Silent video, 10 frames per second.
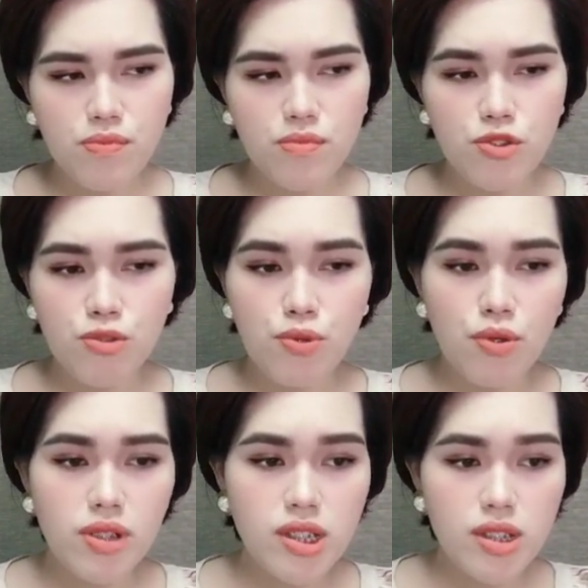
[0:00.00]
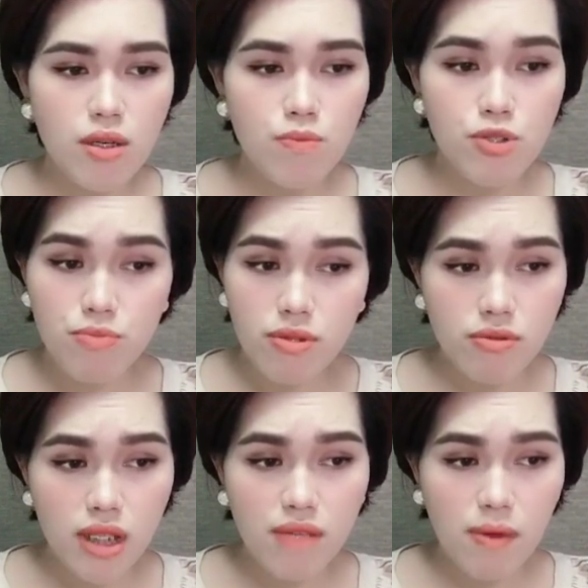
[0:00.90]
chúng tôi chỉ sống trong tự
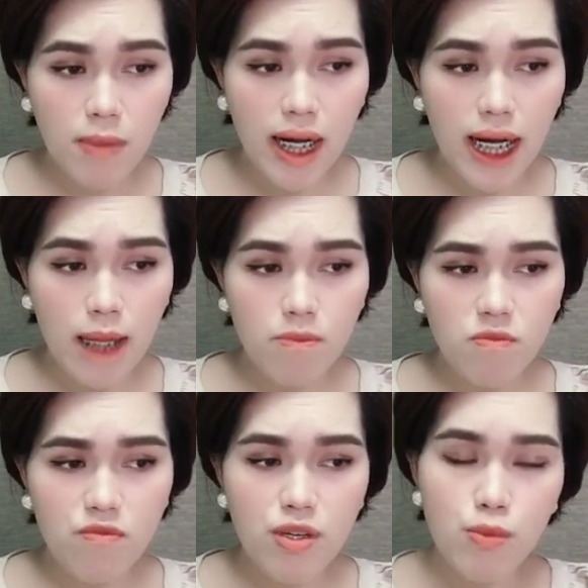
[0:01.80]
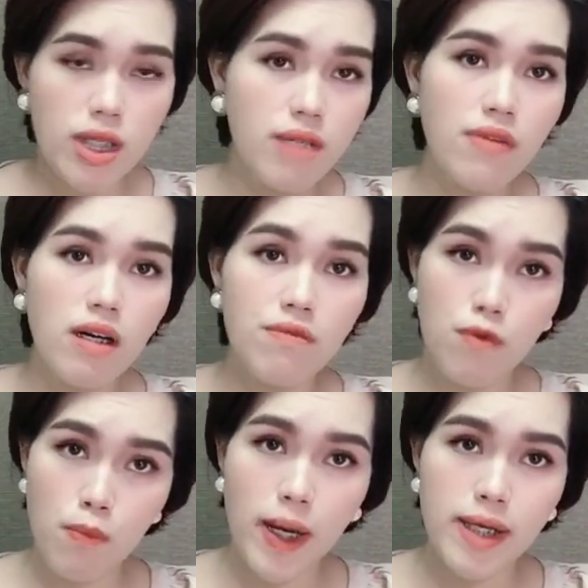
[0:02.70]
ti và mặc cảm về một người vợ phụ
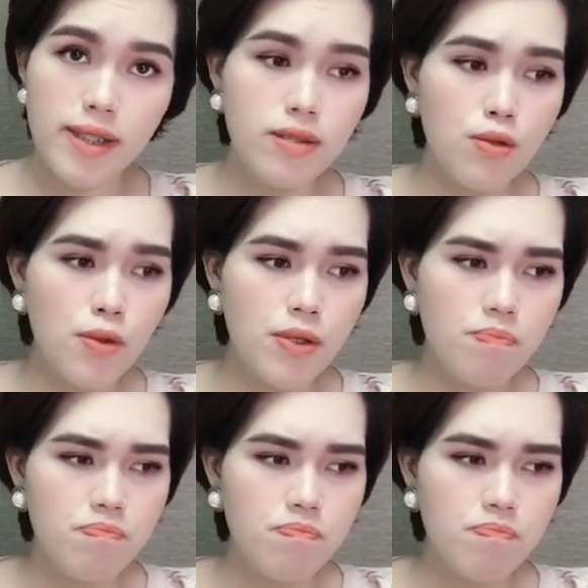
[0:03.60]
bạc như tôi.